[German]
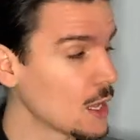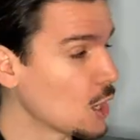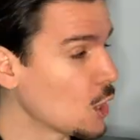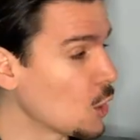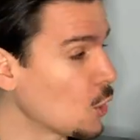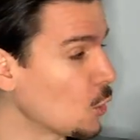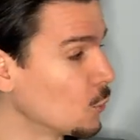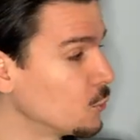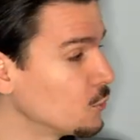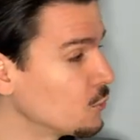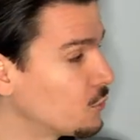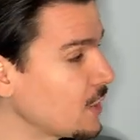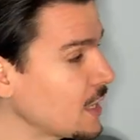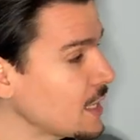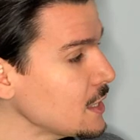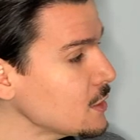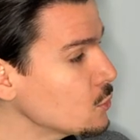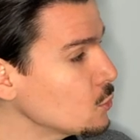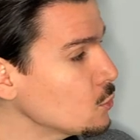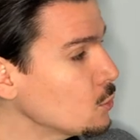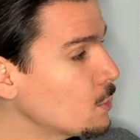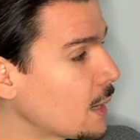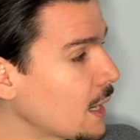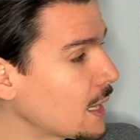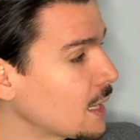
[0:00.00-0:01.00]
Und wenn
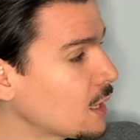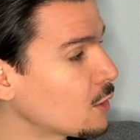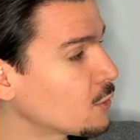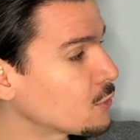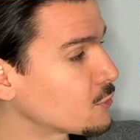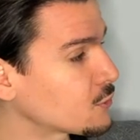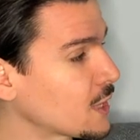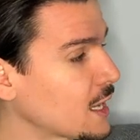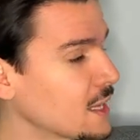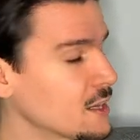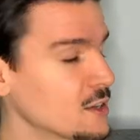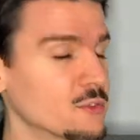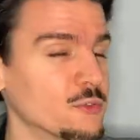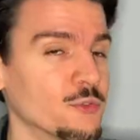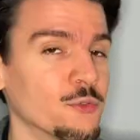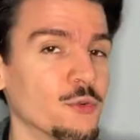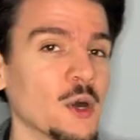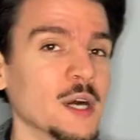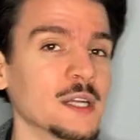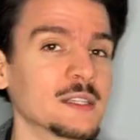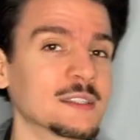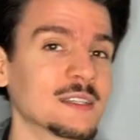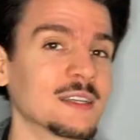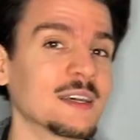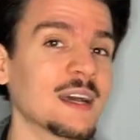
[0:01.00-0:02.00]
du mal auf deine
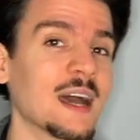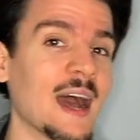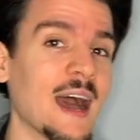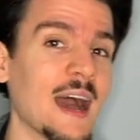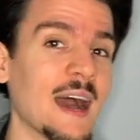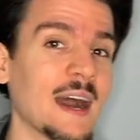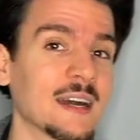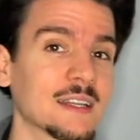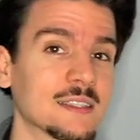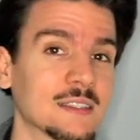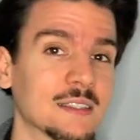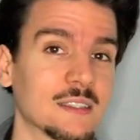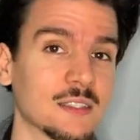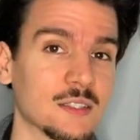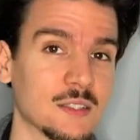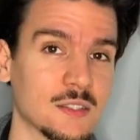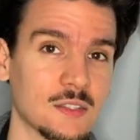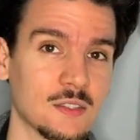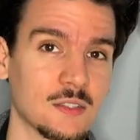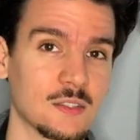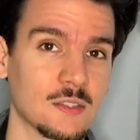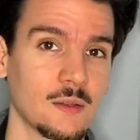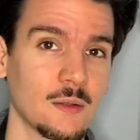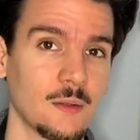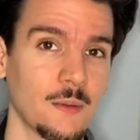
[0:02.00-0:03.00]
Worte
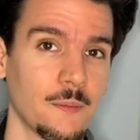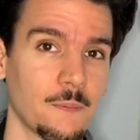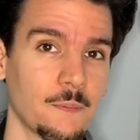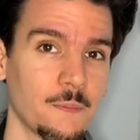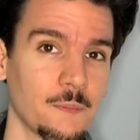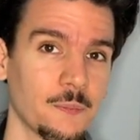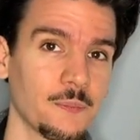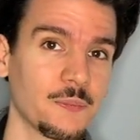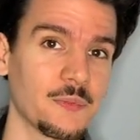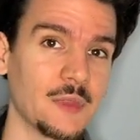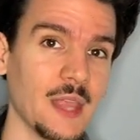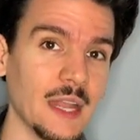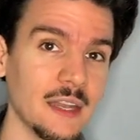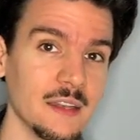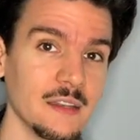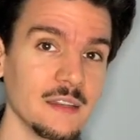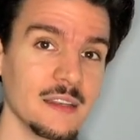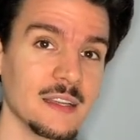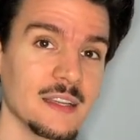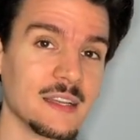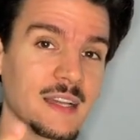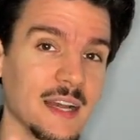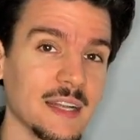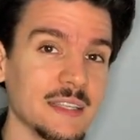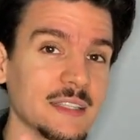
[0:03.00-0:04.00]
achtest, dann
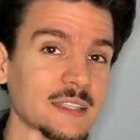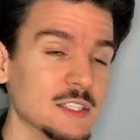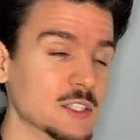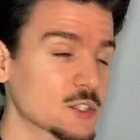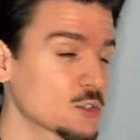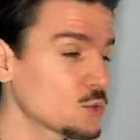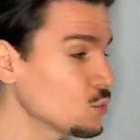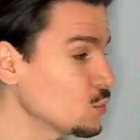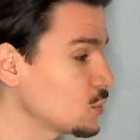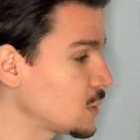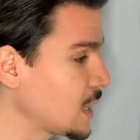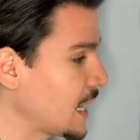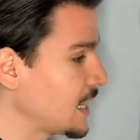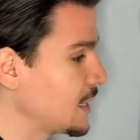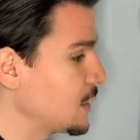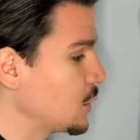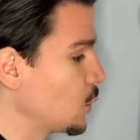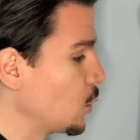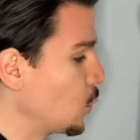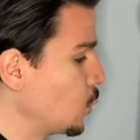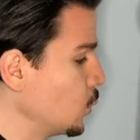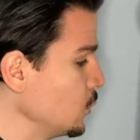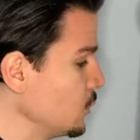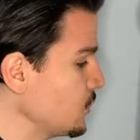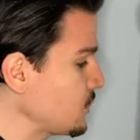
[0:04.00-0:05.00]
kannst du deine
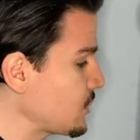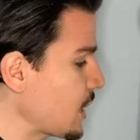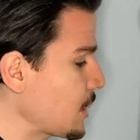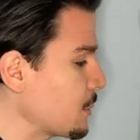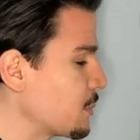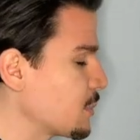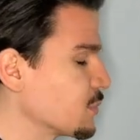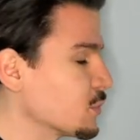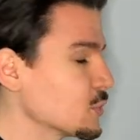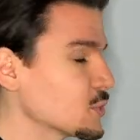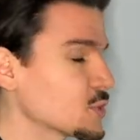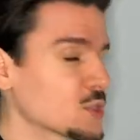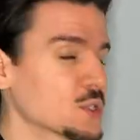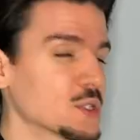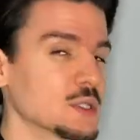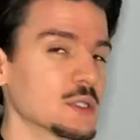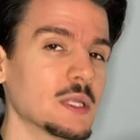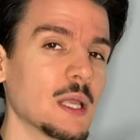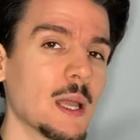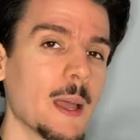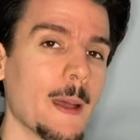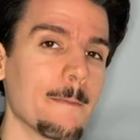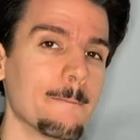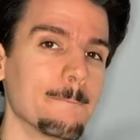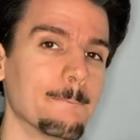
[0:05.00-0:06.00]
unterbewussten
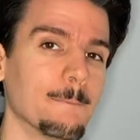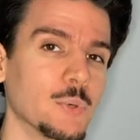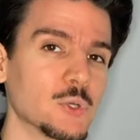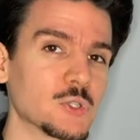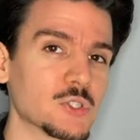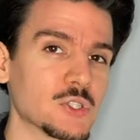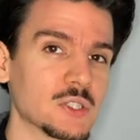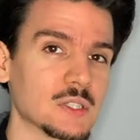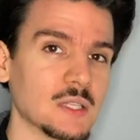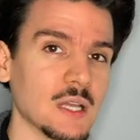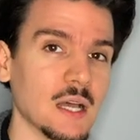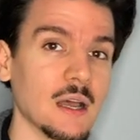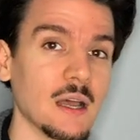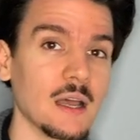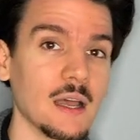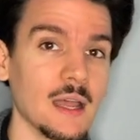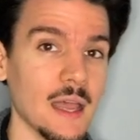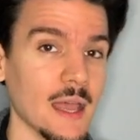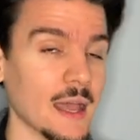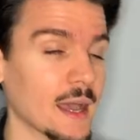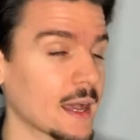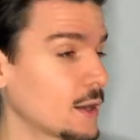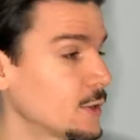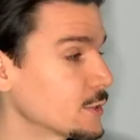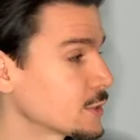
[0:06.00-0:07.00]
Muster
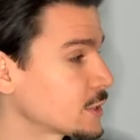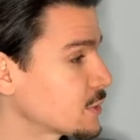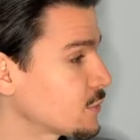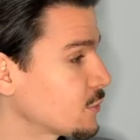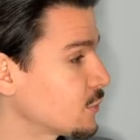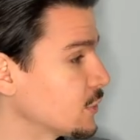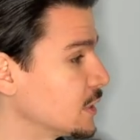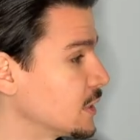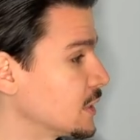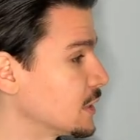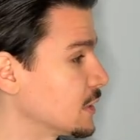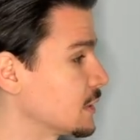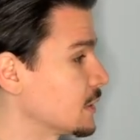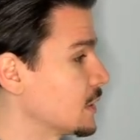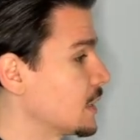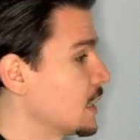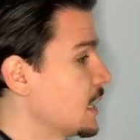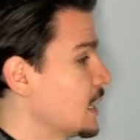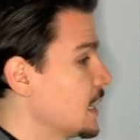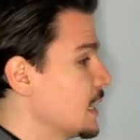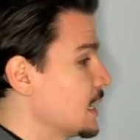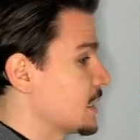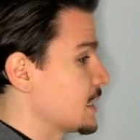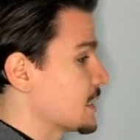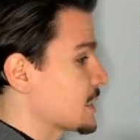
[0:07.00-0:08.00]
herausfinden.
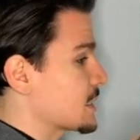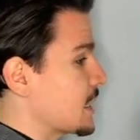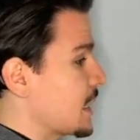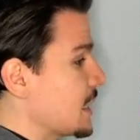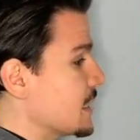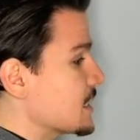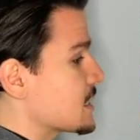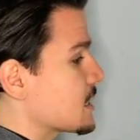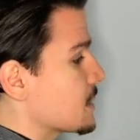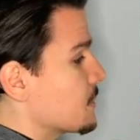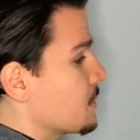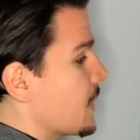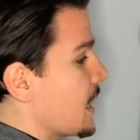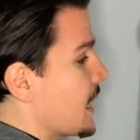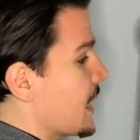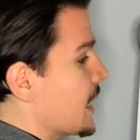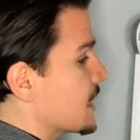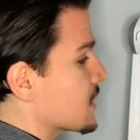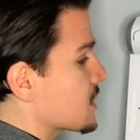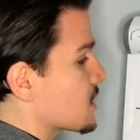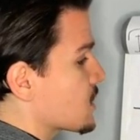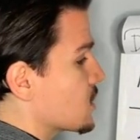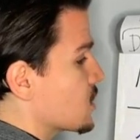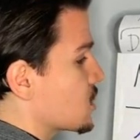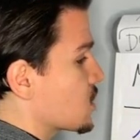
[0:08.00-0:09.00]
Das heißt, im
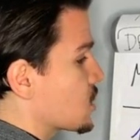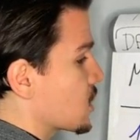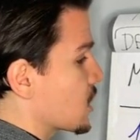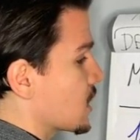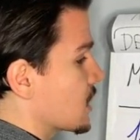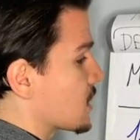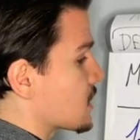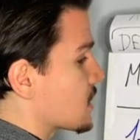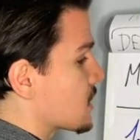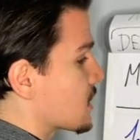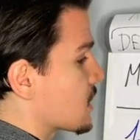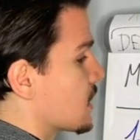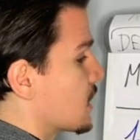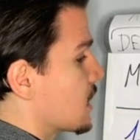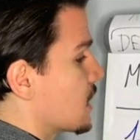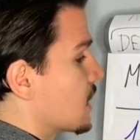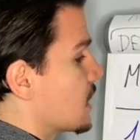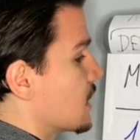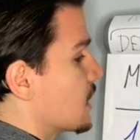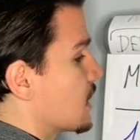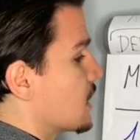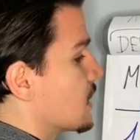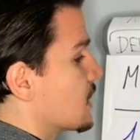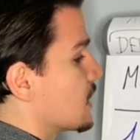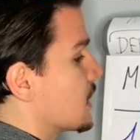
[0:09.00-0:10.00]
ersten Schritt
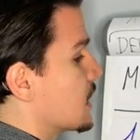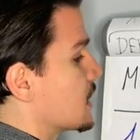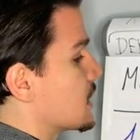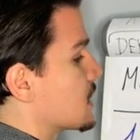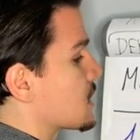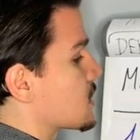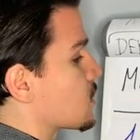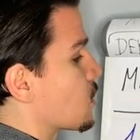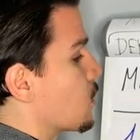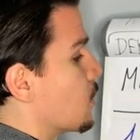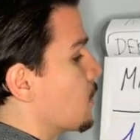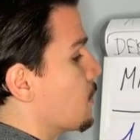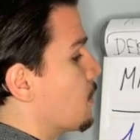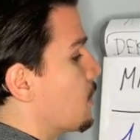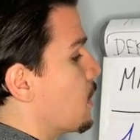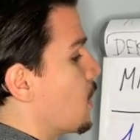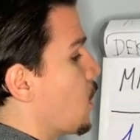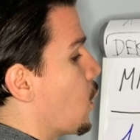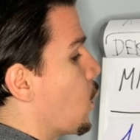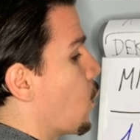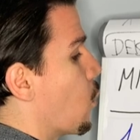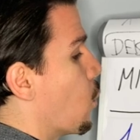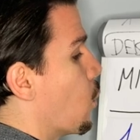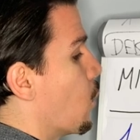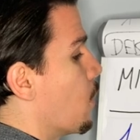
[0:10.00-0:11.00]
geht es um
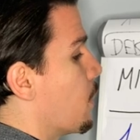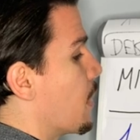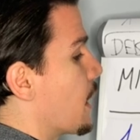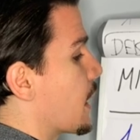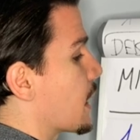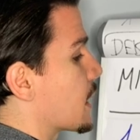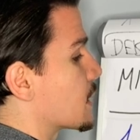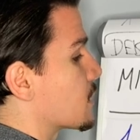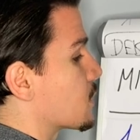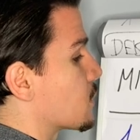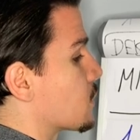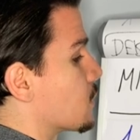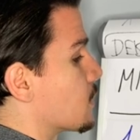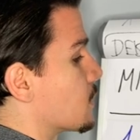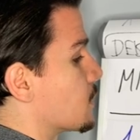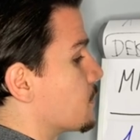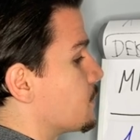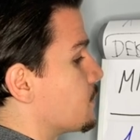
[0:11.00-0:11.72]
Beobachtung.